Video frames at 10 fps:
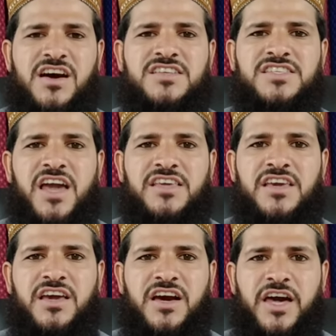ये कहाँ से
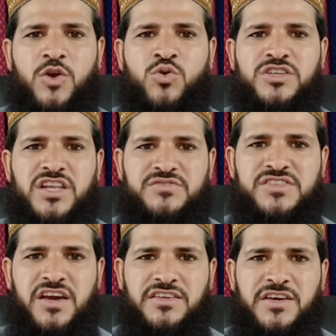आई हैं गैरों की
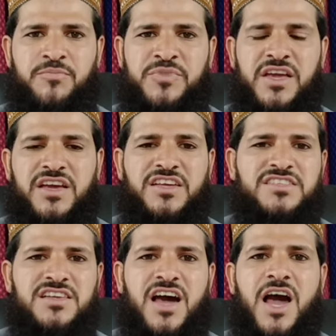तरफ से आई है
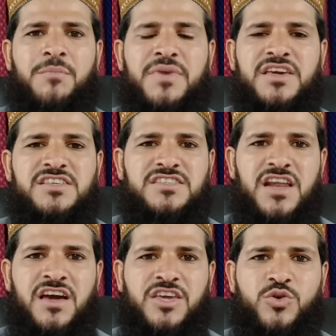इस्लाम में
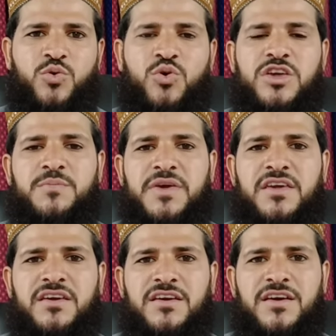इस तरह की कोई
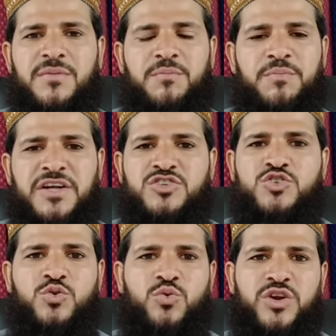भी
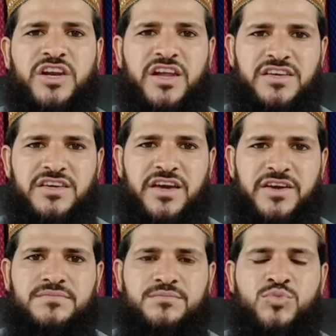बदशगुनी नहीं
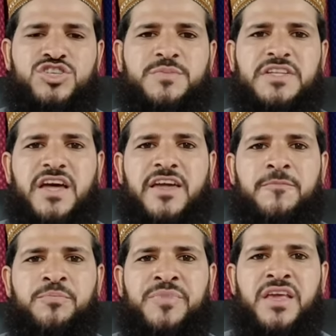है मुझे
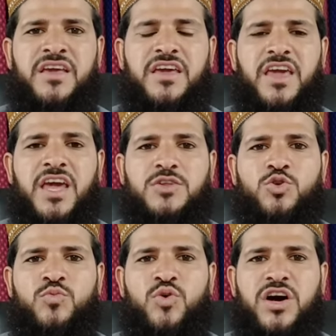बताएं
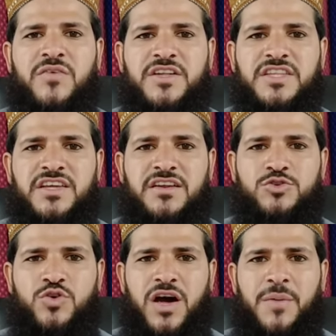एक तो वो
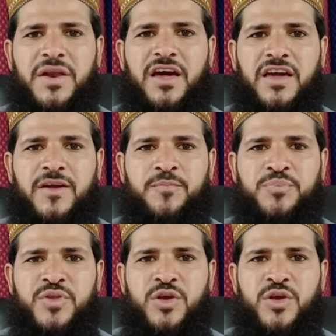ख़वातीन जो हामला हैं